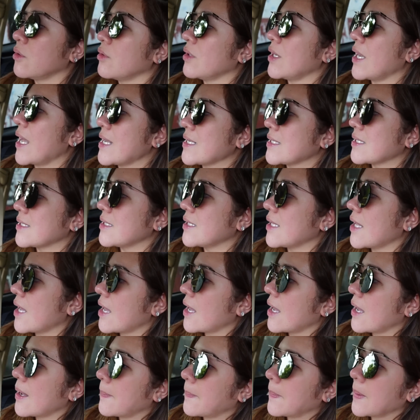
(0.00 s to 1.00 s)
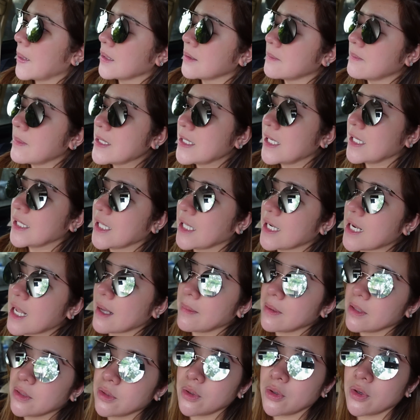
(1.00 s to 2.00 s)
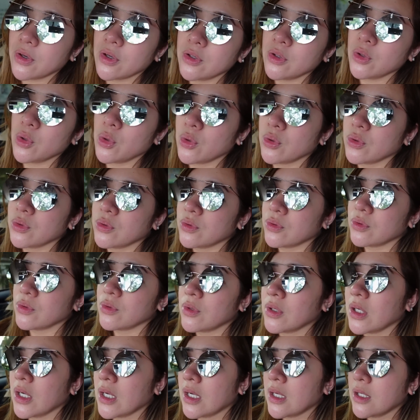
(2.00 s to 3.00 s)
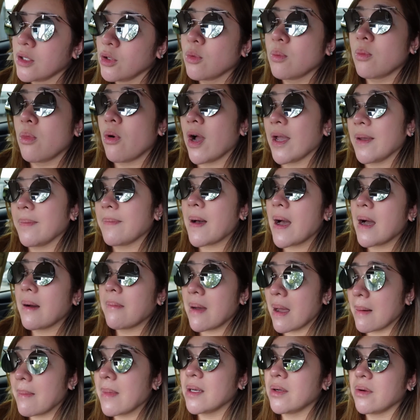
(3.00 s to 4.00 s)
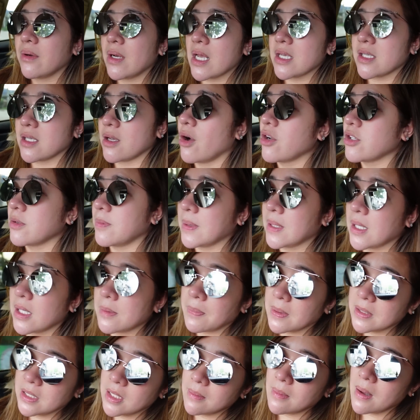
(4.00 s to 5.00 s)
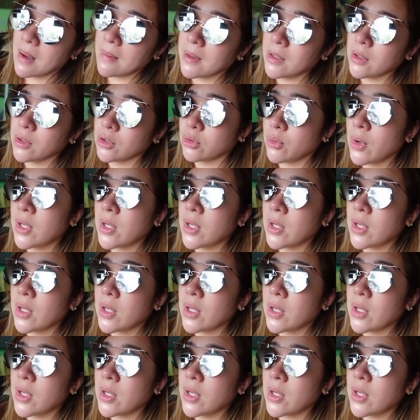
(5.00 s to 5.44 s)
nung last na pagbisita namin doon nung nung buhay pa ang mama nung nasa hospital pa si mama nung